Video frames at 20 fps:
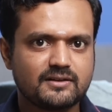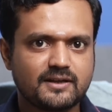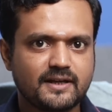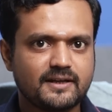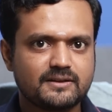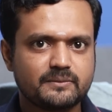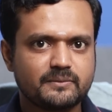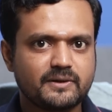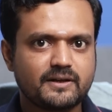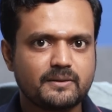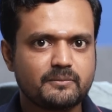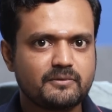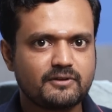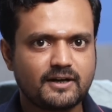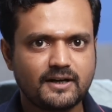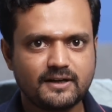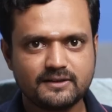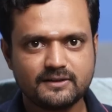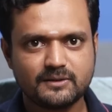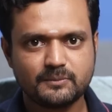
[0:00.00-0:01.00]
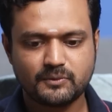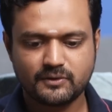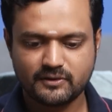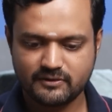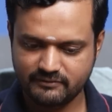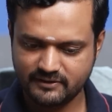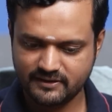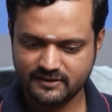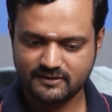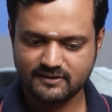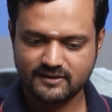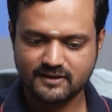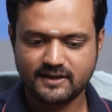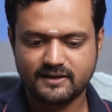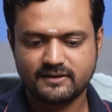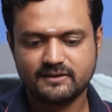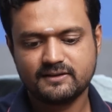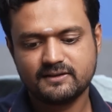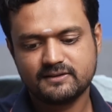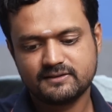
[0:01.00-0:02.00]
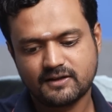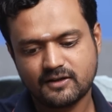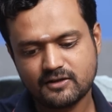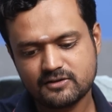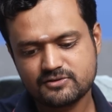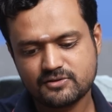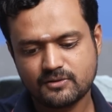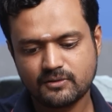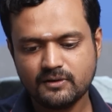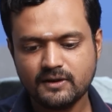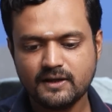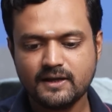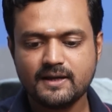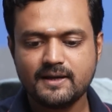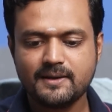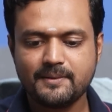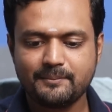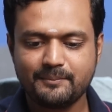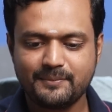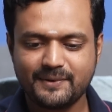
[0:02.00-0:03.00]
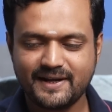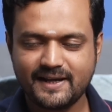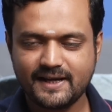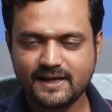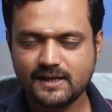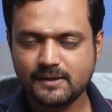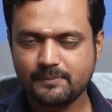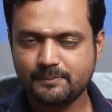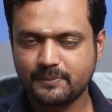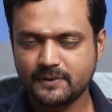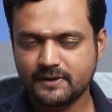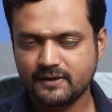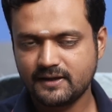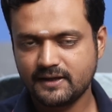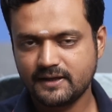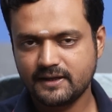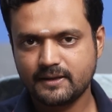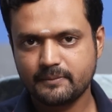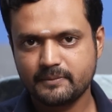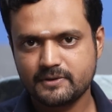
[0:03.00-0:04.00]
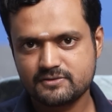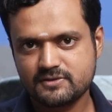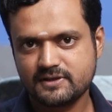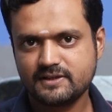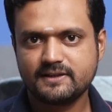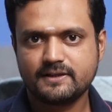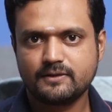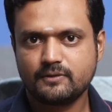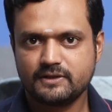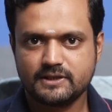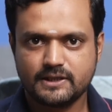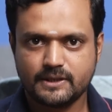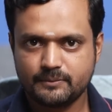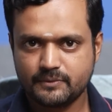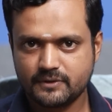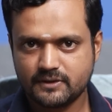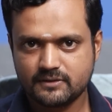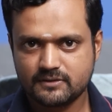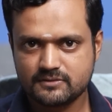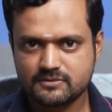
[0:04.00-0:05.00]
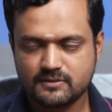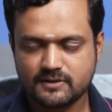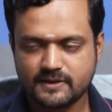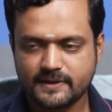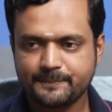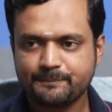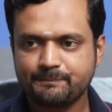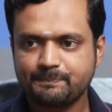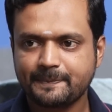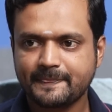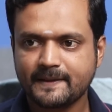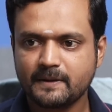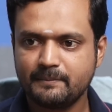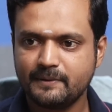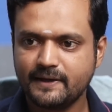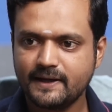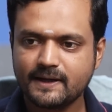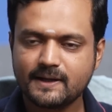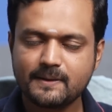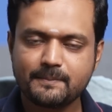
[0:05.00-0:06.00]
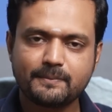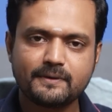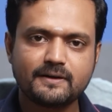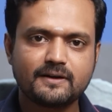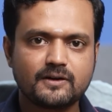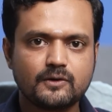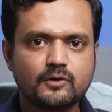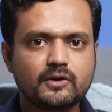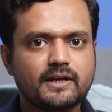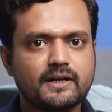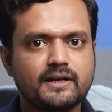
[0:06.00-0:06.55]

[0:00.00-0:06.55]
அதுக்கேற்ற மாதிரி நம்ம வாழ்ந்துட்டு போக வேண்டியது தானே ஆல்சோ பிரேக்கப் பண்ணுறீங்க அப்படின்னு சொல்லி என்னுடைய தனிப்பட்ட இதை சொல்கிறேன் பிரேக்கப் பண்ணுற